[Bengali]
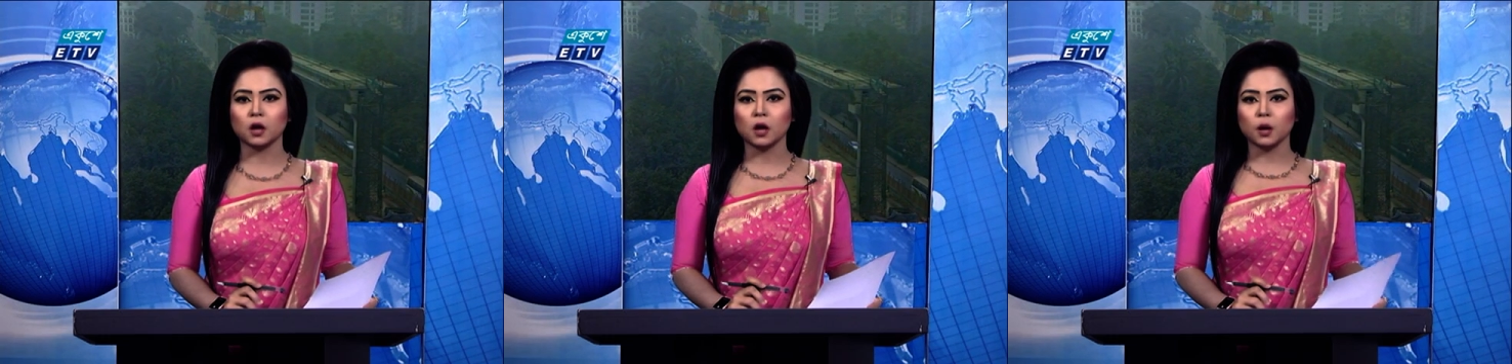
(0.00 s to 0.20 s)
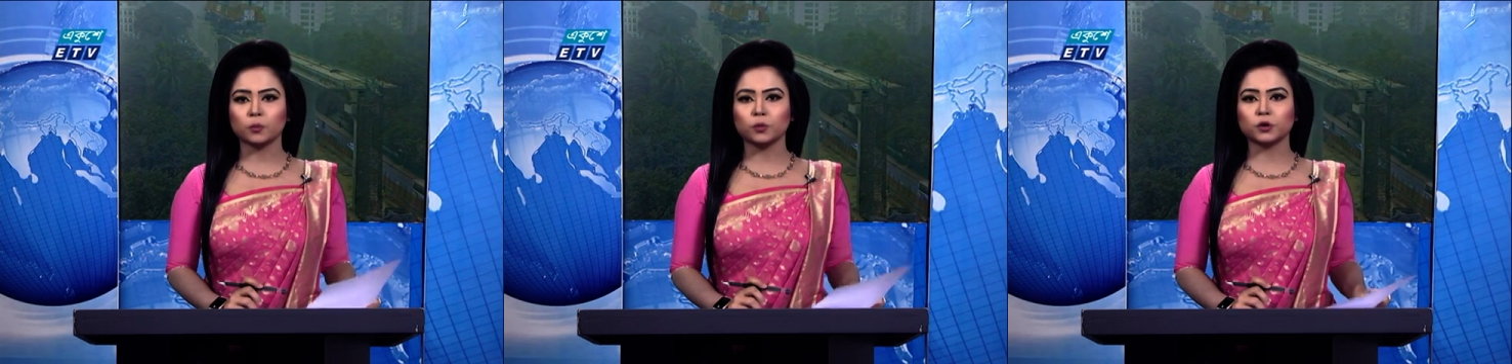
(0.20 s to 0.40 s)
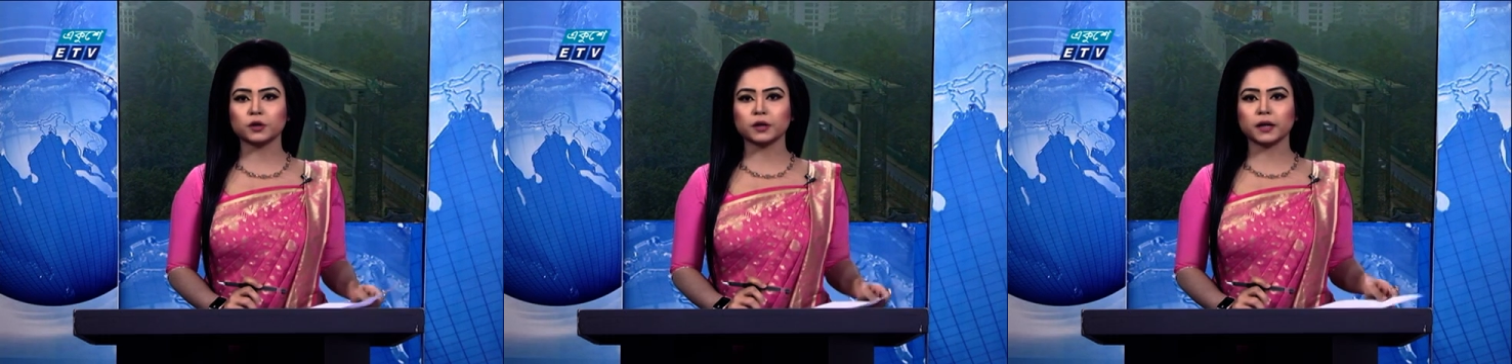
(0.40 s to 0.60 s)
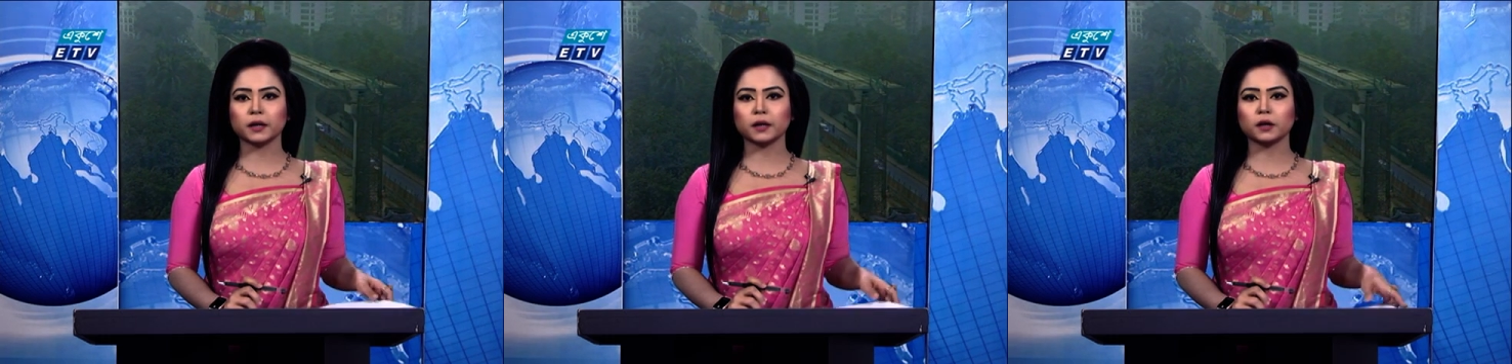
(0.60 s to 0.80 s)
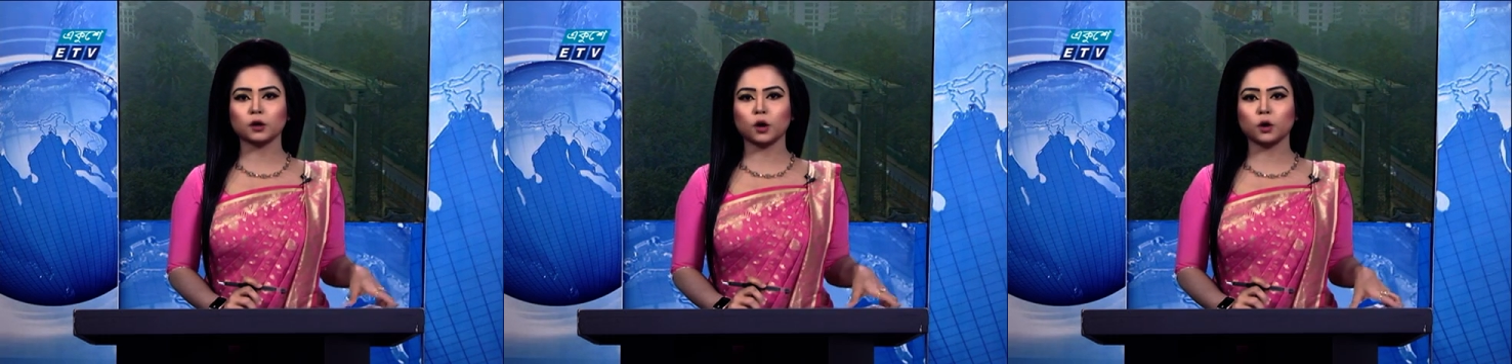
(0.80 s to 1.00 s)
ভোটের আগে
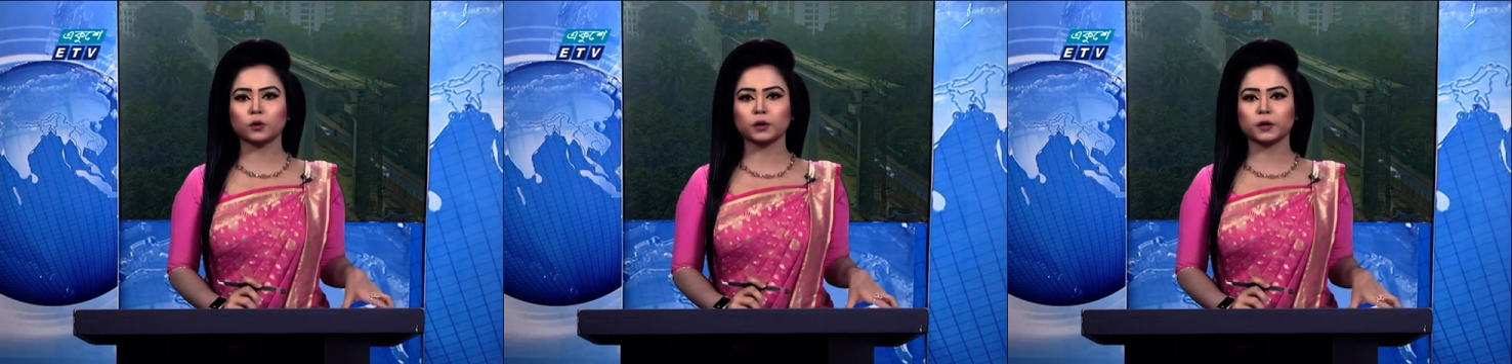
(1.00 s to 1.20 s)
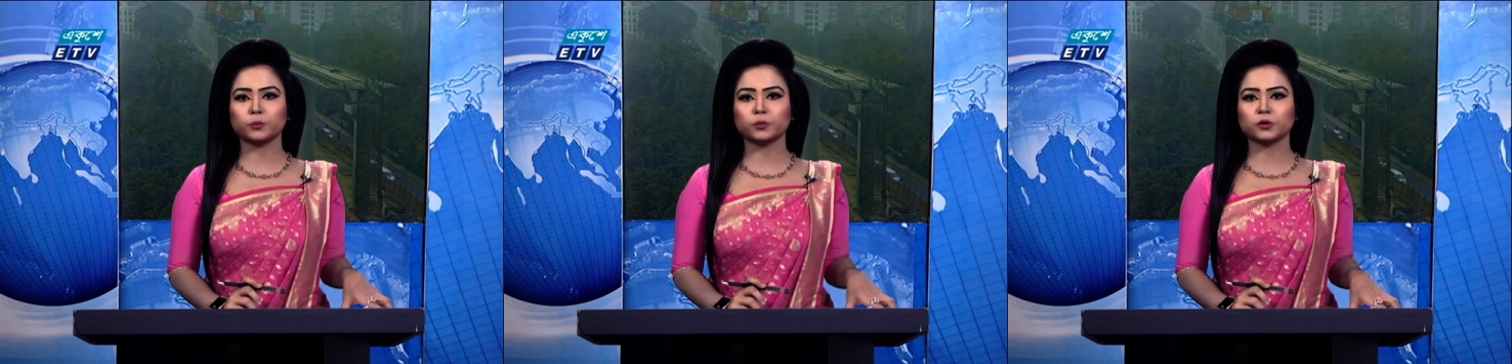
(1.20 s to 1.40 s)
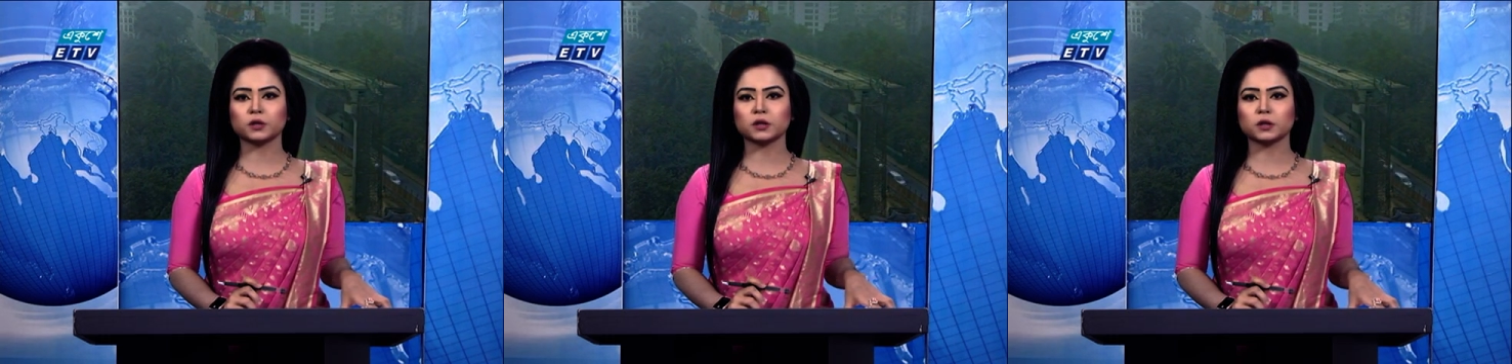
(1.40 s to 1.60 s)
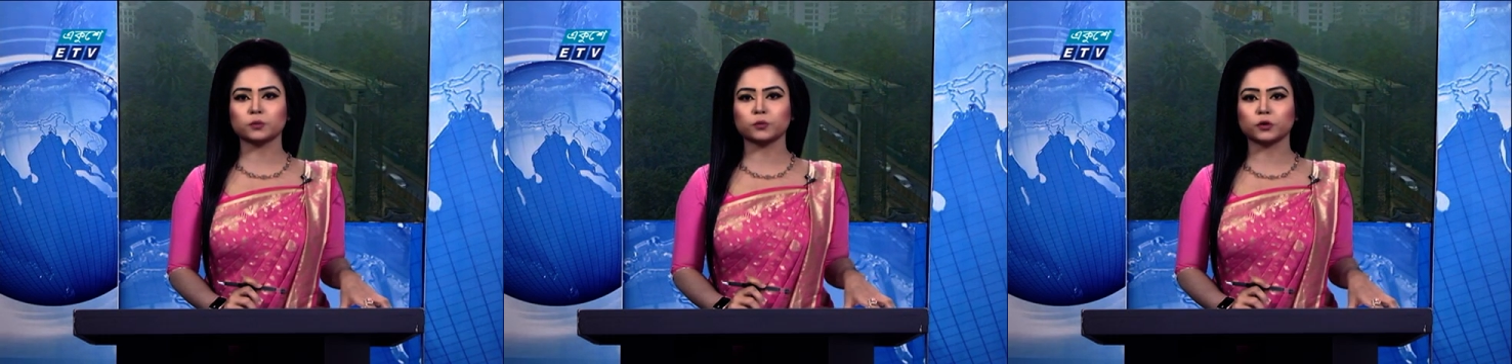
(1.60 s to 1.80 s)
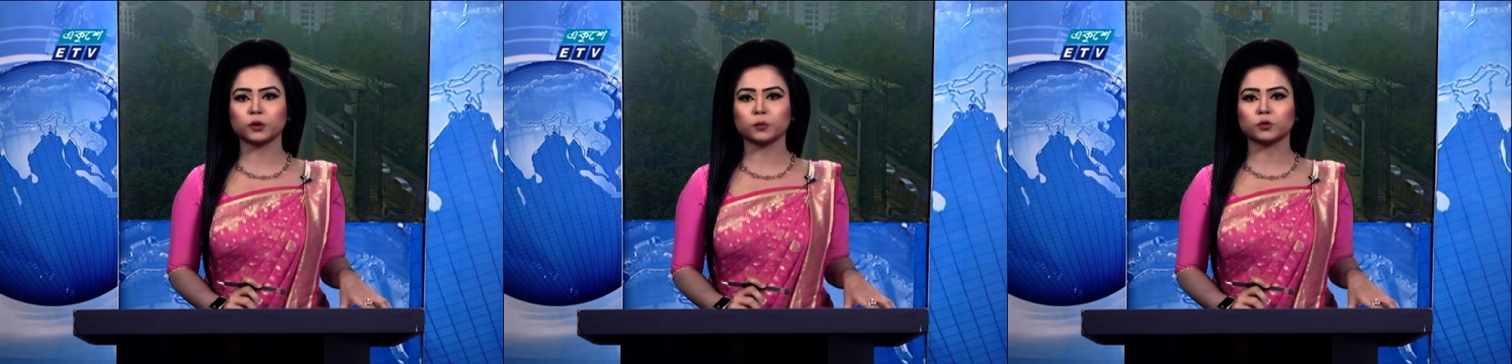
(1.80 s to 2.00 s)
নগরের প্রতিটি মোড়ে
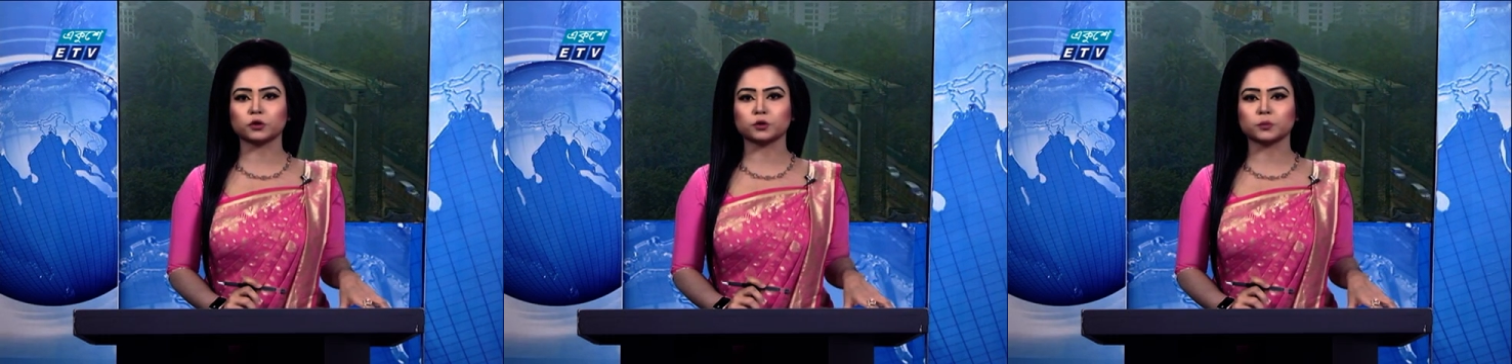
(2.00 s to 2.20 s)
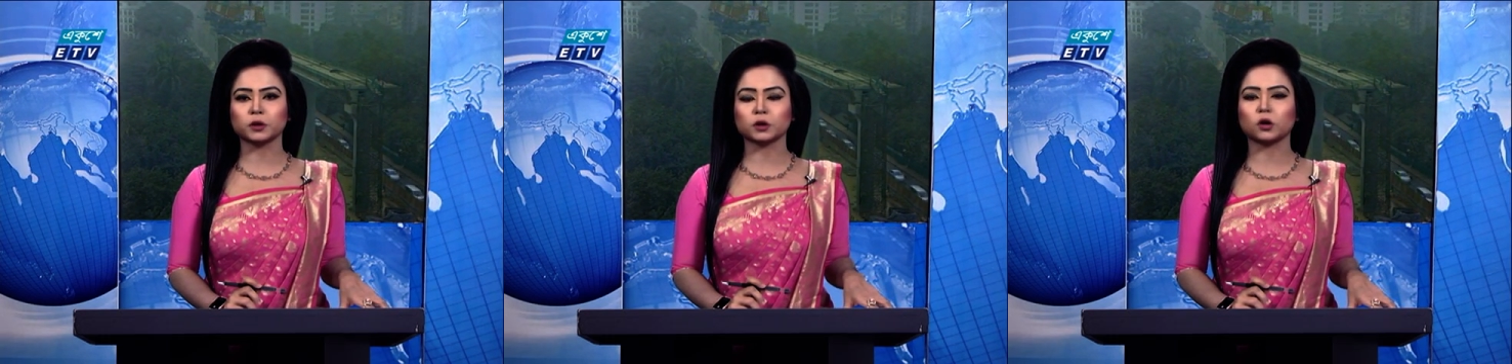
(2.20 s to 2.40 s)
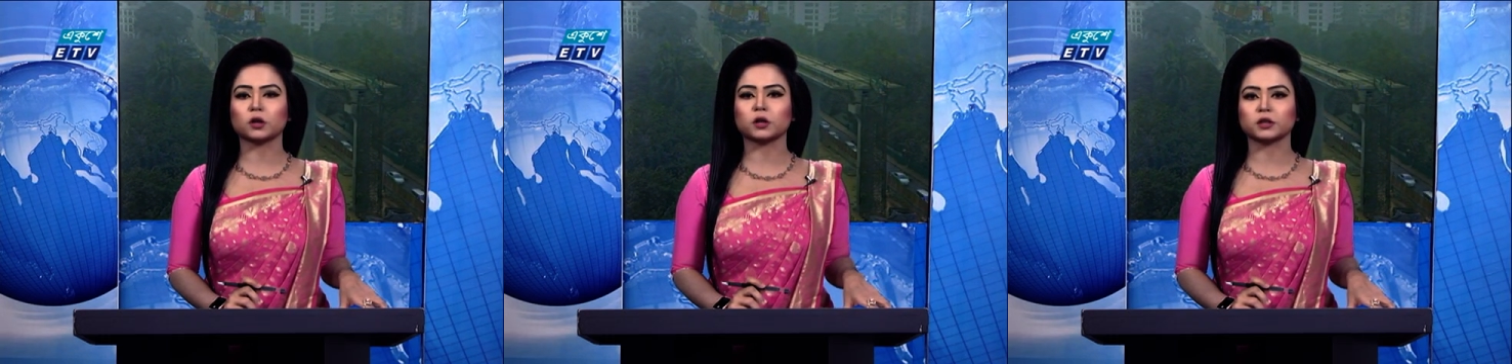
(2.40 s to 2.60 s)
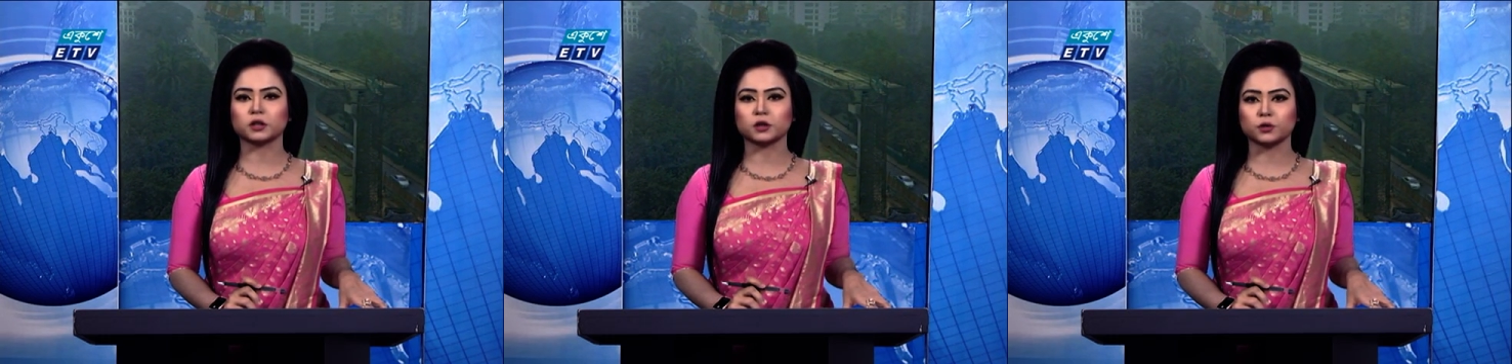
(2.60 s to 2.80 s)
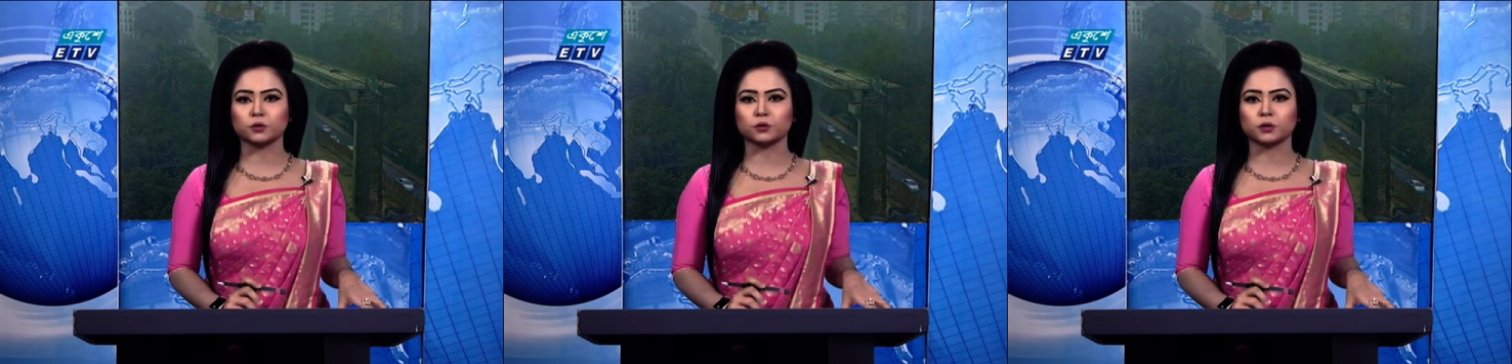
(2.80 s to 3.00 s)
বসবে তল্লাশি
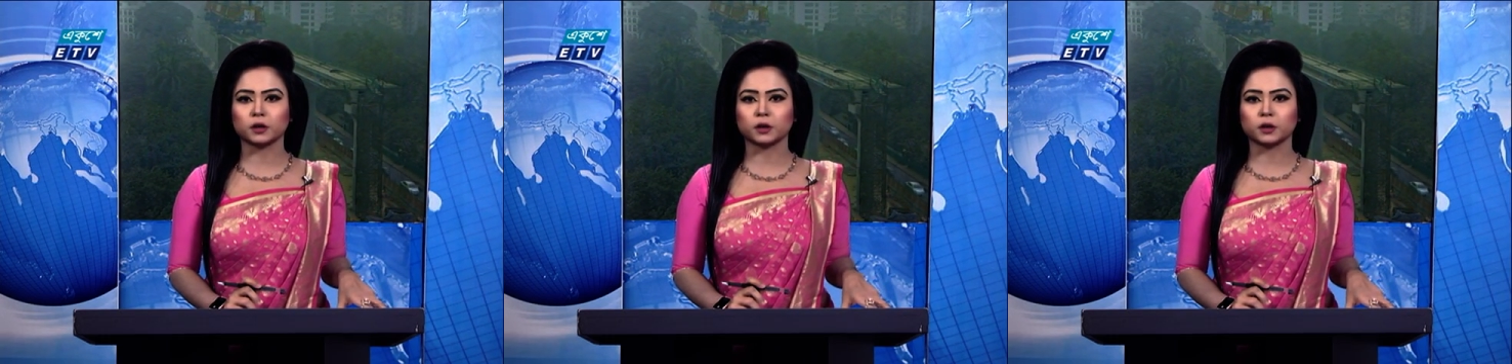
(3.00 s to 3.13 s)
চৌকি